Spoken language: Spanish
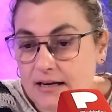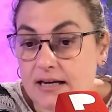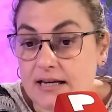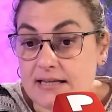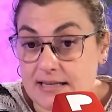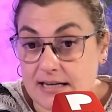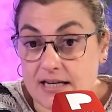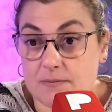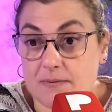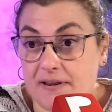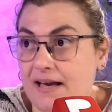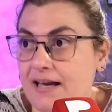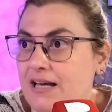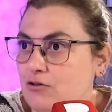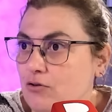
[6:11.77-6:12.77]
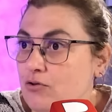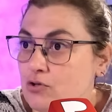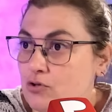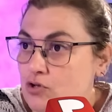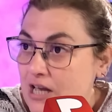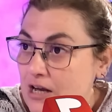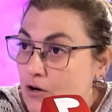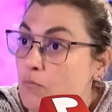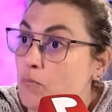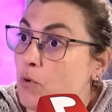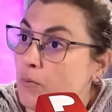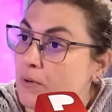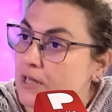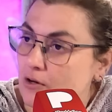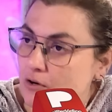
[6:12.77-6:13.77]
y sí que es verdad que a todos nos ha
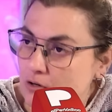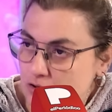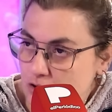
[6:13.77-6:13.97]
conmovido,